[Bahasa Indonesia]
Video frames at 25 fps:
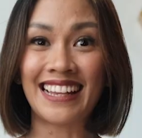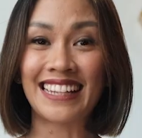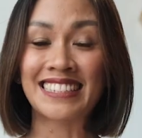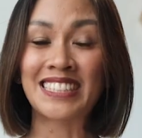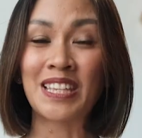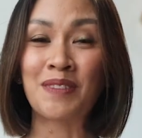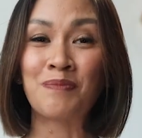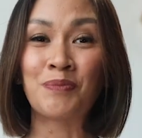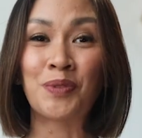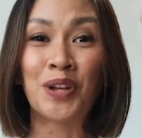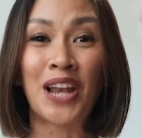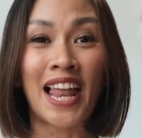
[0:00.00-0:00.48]

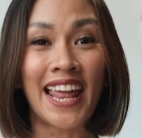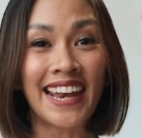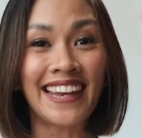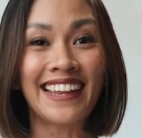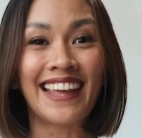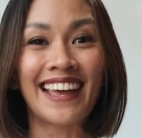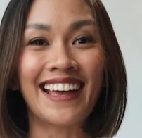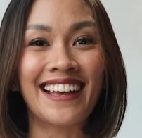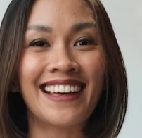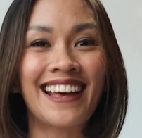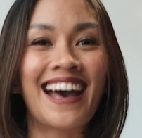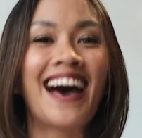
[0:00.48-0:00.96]

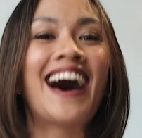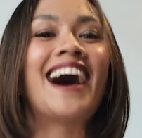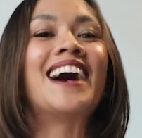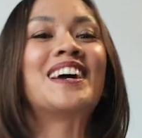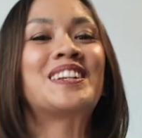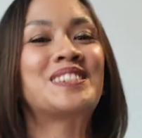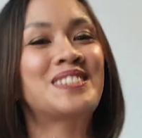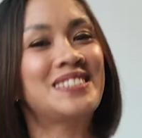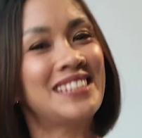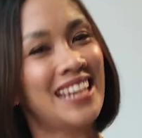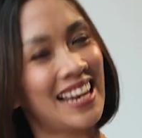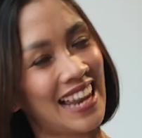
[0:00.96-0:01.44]
Kesimpulannya
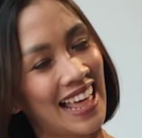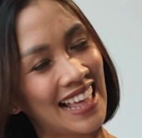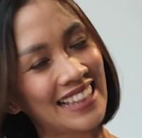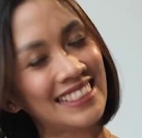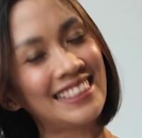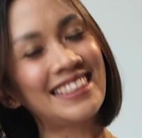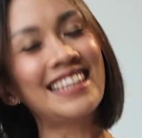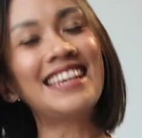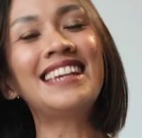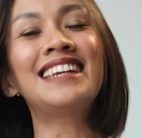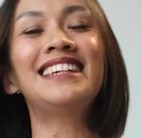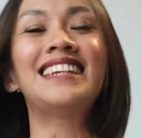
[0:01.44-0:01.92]
harus
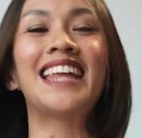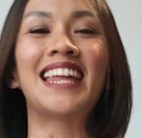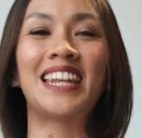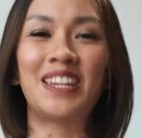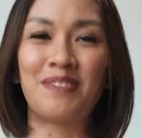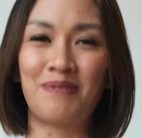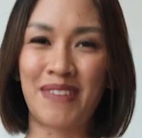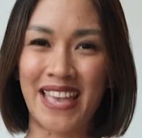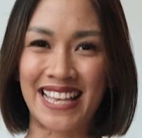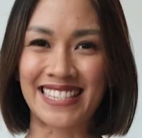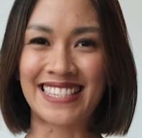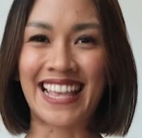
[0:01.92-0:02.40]
dilatih dan
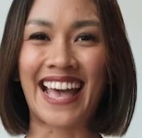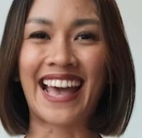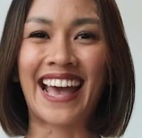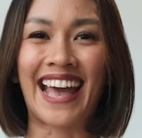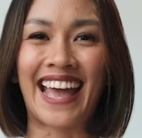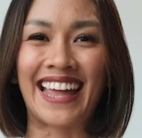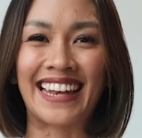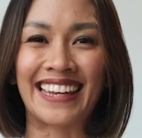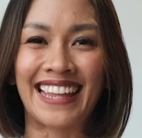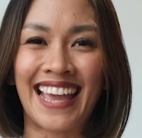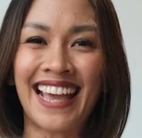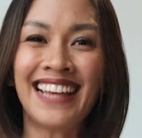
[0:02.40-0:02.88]

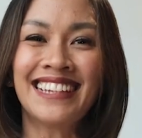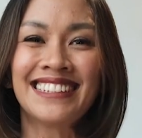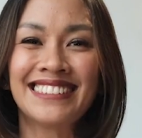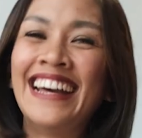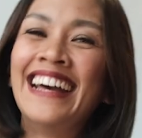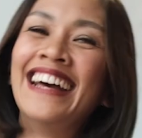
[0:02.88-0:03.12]
dibiasakan ya.